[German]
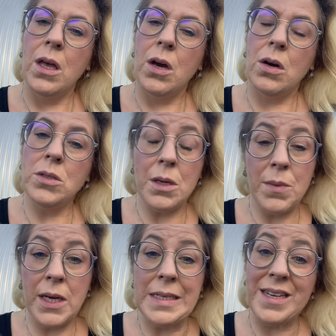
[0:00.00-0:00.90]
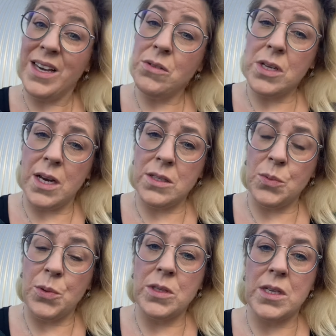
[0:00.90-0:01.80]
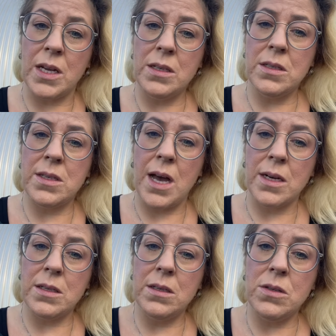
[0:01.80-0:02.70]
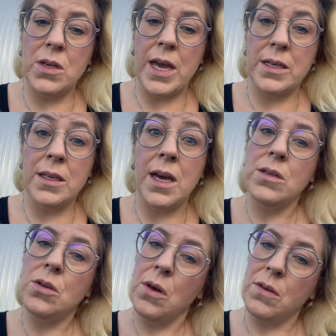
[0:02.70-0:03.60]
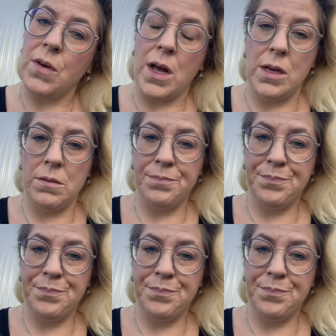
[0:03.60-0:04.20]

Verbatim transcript: Und immerhin 33 Prozent sagten, sie hätten gerne Neuwahlen